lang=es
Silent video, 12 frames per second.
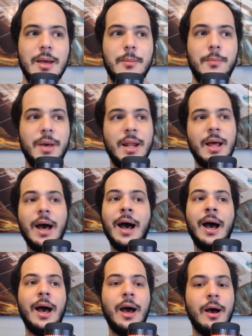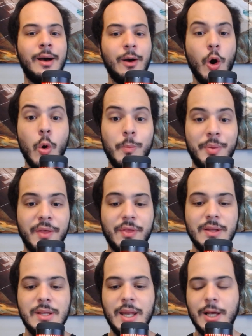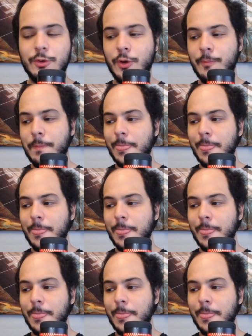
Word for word: ver a Opeth en directo?